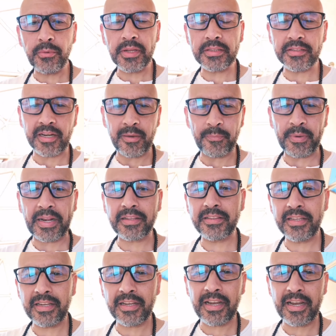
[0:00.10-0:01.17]
en nuestra
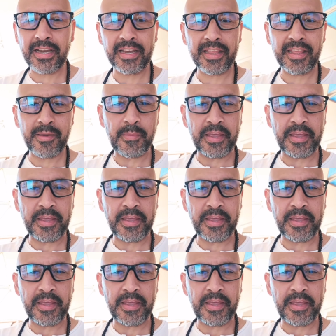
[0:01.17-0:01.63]
práctica de